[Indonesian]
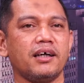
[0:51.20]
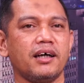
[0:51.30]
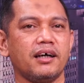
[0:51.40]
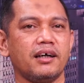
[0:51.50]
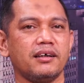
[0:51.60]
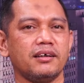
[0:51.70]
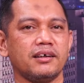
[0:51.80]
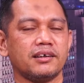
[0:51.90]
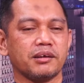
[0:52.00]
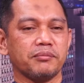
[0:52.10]
Eh,
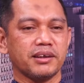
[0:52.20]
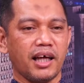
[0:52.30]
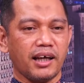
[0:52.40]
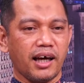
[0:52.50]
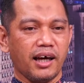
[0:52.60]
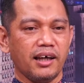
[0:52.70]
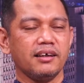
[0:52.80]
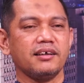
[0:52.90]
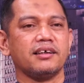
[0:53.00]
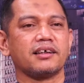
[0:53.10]

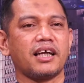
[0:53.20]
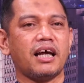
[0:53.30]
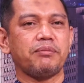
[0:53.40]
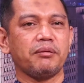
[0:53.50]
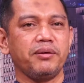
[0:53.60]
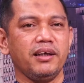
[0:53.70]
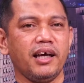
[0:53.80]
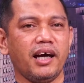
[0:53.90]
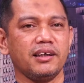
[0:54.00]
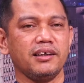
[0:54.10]
sementara kenapa
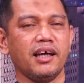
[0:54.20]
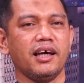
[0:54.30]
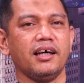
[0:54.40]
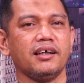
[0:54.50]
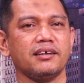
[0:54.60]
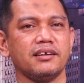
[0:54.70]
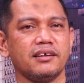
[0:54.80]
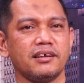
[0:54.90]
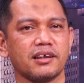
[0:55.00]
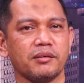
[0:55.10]
pilihannya
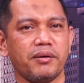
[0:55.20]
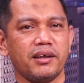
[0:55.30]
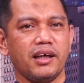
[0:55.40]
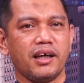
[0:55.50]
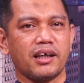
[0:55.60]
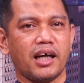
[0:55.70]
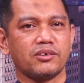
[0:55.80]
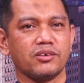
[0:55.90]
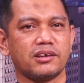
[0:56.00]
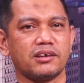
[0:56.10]
kepada
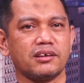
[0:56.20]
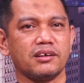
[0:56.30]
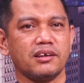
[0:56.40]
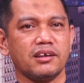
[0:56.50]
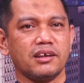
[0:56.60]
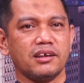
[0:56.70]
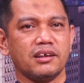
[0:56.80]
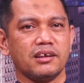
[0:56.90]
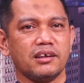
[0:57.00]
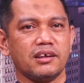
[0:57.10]
kasus
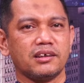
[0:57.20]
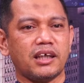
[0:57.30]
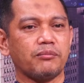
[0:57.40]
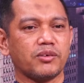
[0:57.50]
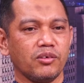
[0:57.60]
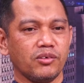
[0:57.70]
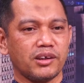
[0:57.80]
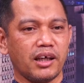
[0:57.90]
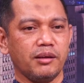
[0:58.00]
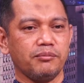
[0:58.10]
eh, Samsul
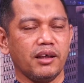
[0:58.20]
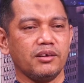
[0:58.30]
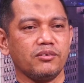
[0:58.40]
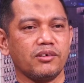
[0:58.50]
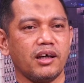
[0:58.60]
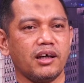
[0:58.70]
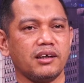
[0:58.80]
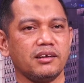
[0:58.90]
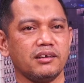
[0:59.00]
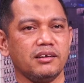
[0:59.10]
Nusalim dan juga
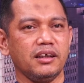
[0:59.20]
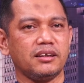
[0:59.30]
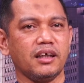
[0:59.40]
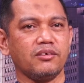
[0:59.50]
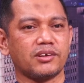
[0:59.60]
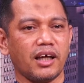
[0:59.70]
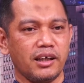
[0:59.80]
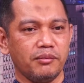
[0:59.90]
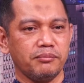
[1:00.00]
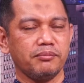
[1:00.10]
Ici
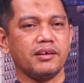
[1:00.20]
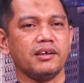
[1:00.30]
Nusalim?